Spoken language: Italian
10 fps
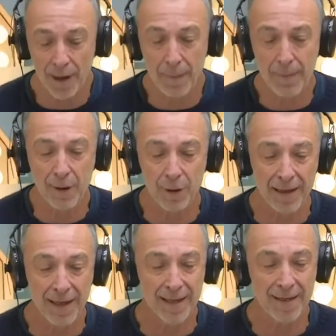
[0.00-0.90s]
qualche piccola
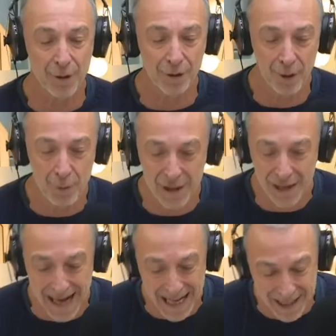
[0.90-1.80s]
indicazione.
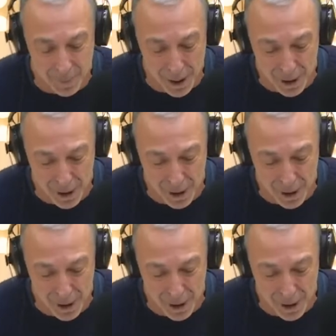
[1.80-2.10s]
Luigi, grazie e sì.